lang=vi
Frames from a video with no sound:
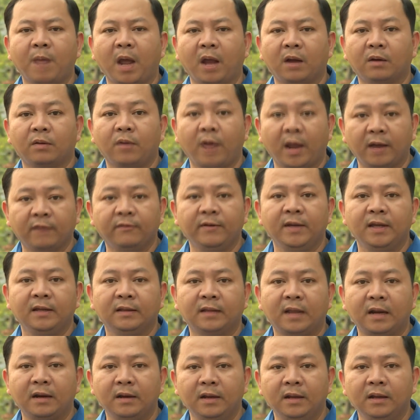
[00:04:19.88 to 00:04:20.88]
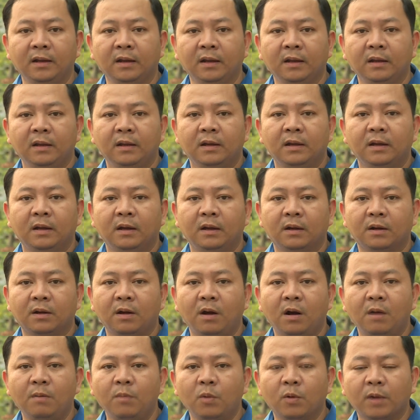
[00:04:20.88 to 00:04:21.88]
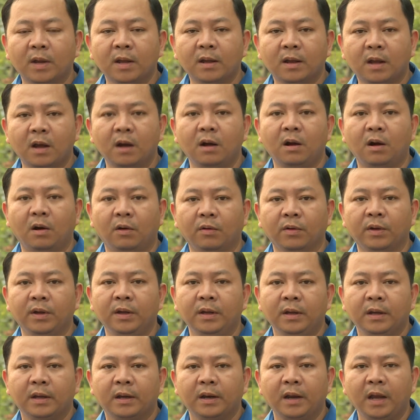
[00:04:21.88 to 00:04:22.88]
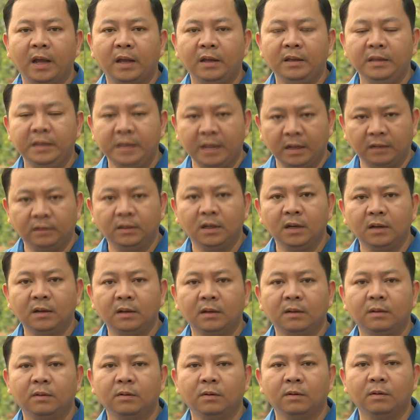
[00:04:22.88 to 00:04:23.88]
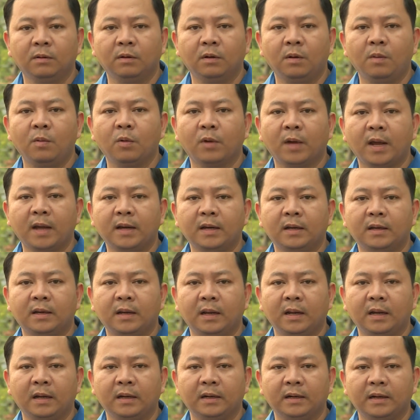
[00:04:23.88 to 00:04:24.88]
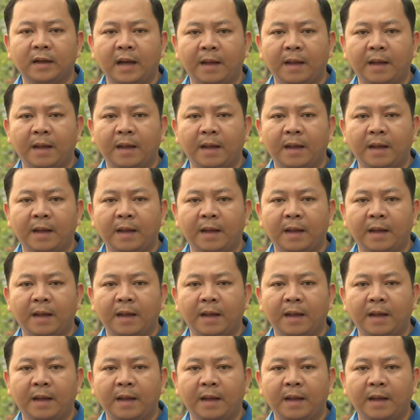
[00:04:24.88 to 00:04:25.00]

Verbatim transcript: bạn đoàn viên thanh niên À, có một cái cơ hội để nhận thức nó ừ, một cách à,